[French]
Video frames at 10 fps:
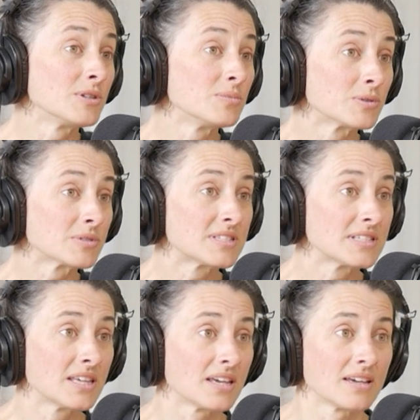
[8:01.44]
là, moi
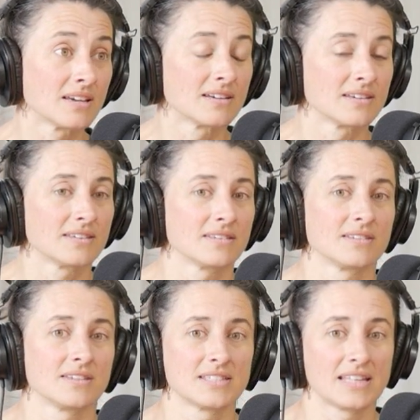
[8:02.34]
aussi, que,
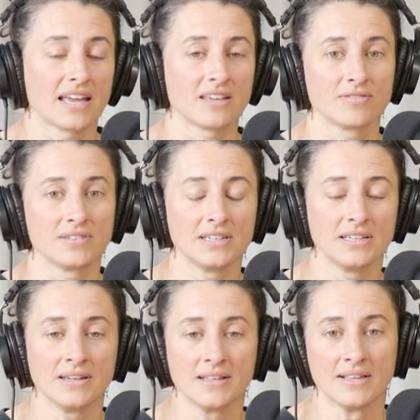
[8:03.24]
c'est
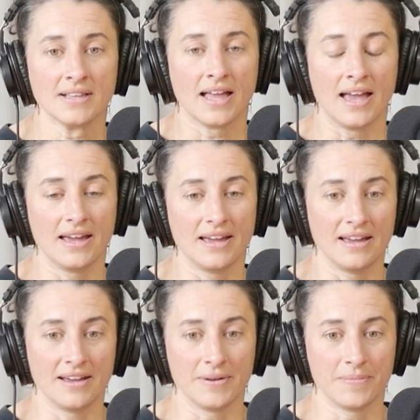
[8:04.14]
arrivé.
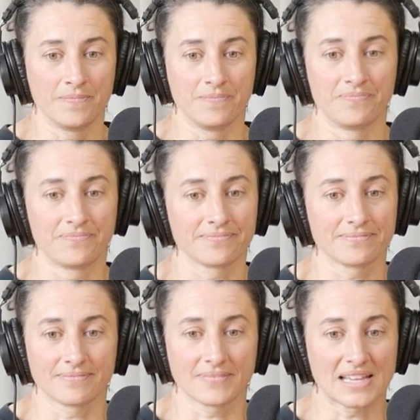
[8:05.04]
Euh,
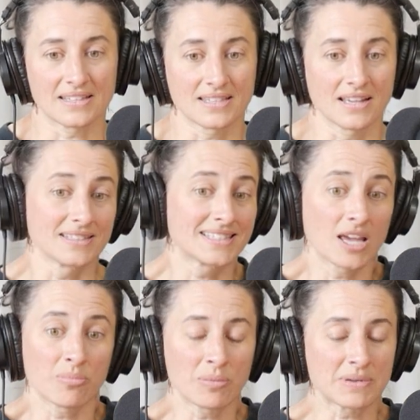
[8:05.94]
c'est
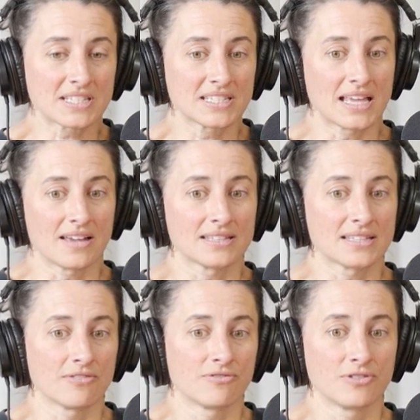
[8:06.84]
handicapant parce que ça,
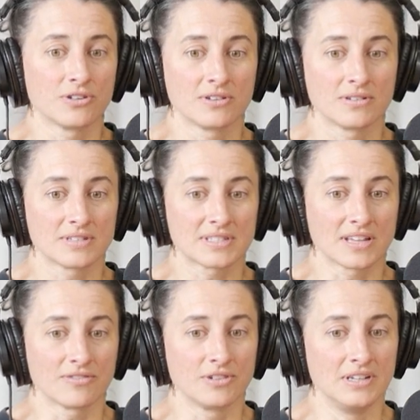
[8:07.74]
ça, va,
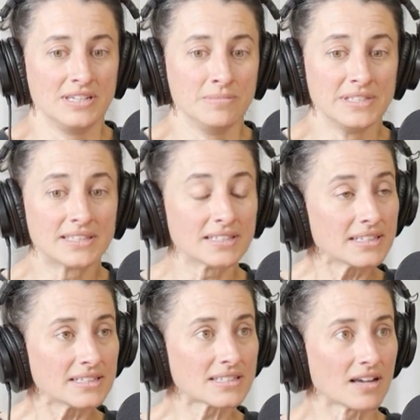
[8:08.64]
ça va
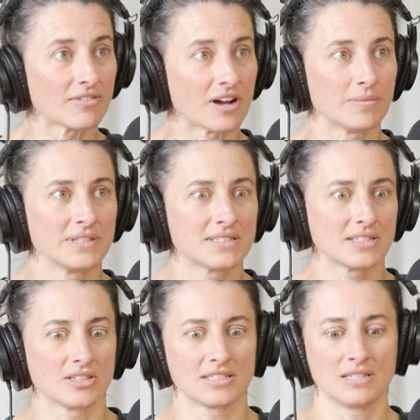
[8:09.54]
limiter, ça va amener, tu
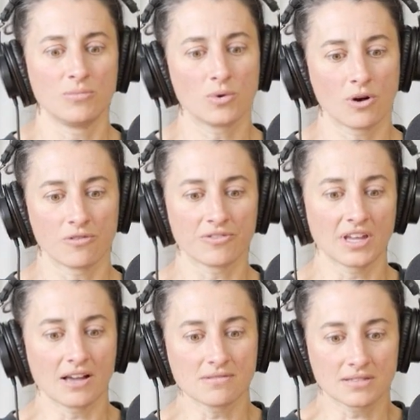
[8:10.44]
sais, tu as dit le mot
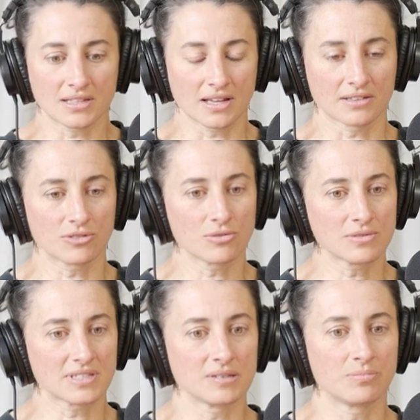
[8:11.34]
confiance
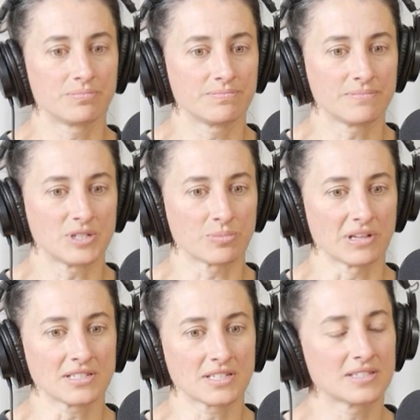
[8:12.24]
tantôt, c'est je
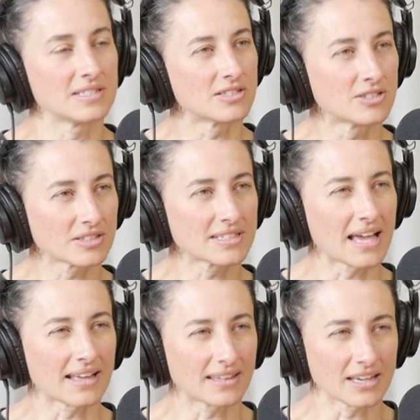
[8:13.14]
pense que c'est ça que
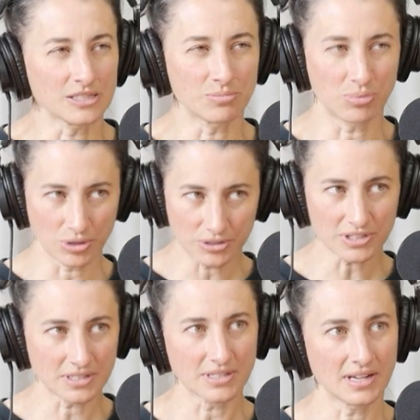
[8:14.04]
ça atteint le
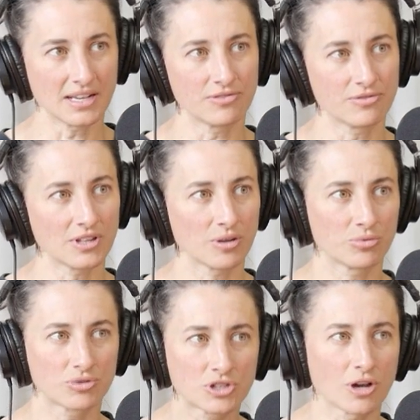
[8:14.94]
plus, les fuites. Il y a
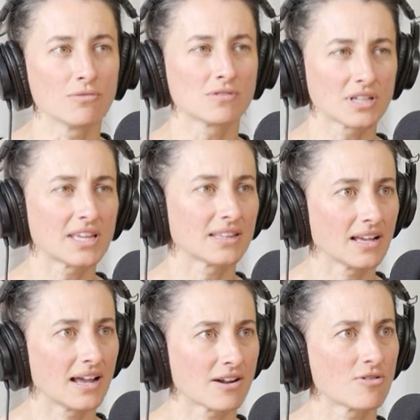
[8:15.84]
beaucoup de choses qui
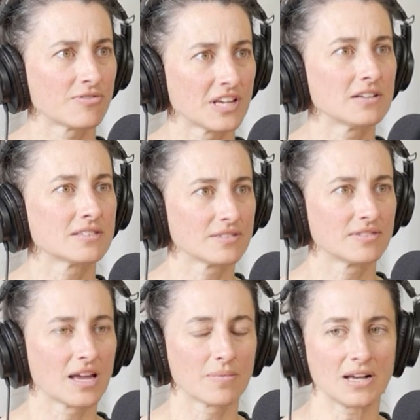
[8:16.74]
atteignent la confiance,
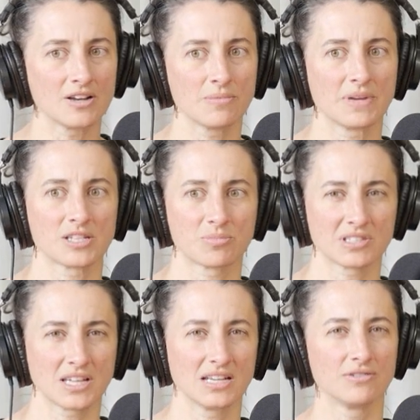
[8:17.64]
évidemment, mais je
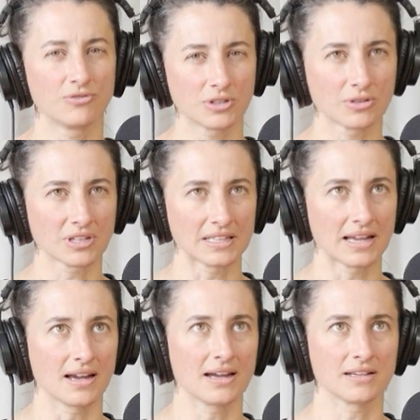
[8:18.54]
pense que les fuites
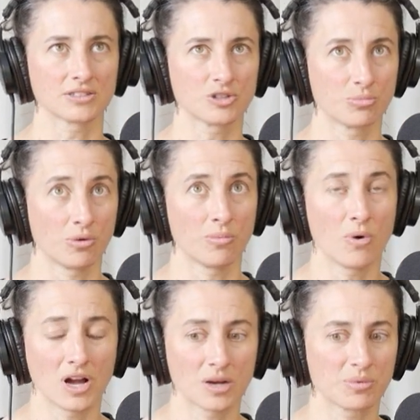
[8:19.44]
urinaires, en tout cas pour
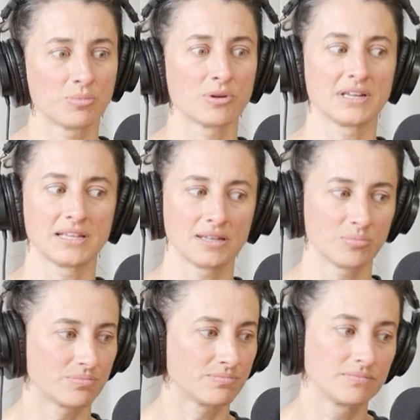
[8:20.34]
moi, puis pour
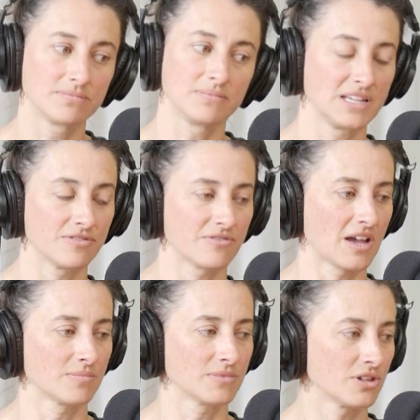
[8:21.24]
les,
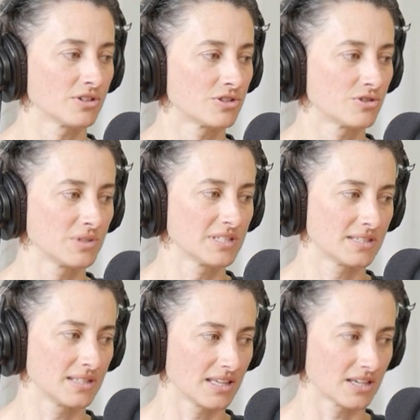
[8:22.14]
femmes que je suis,
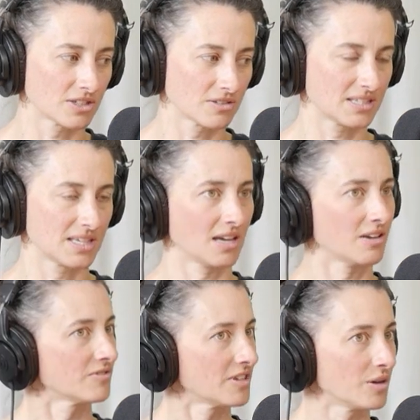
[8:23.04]
c'est quelque chose qui
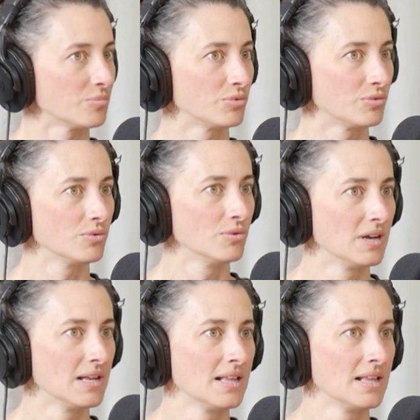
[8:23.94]
revient beaucoup.